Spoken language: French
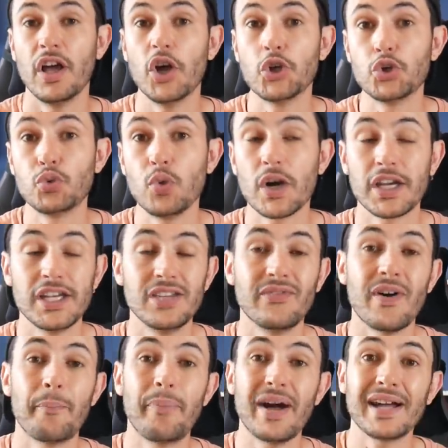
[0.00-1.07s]
un joueur qui ne
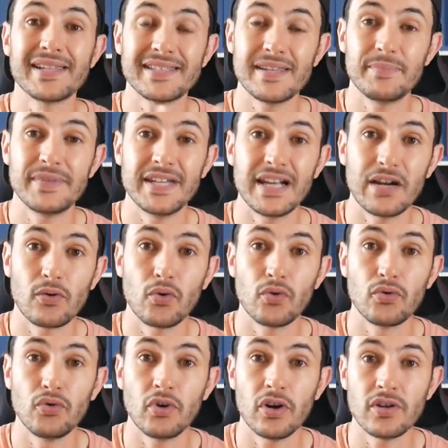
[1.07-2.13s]
va pas accepter la
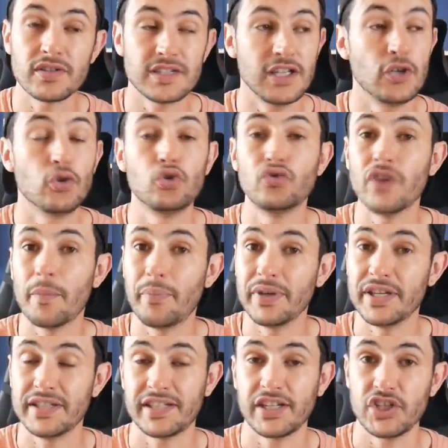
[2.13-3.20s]
concurrence et que tu vas
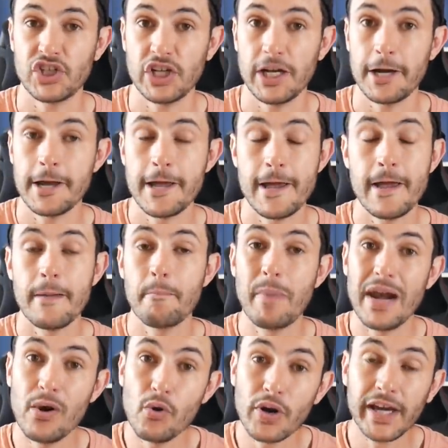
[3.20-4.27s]
payer très cher,
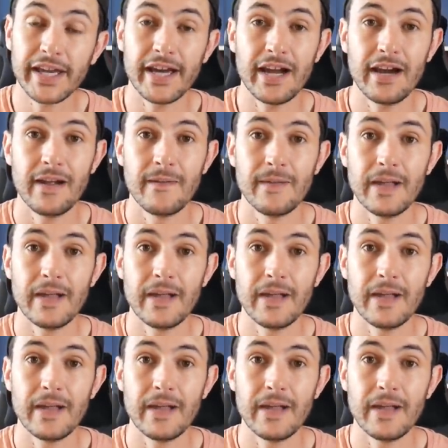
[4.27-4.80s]
ben, le Real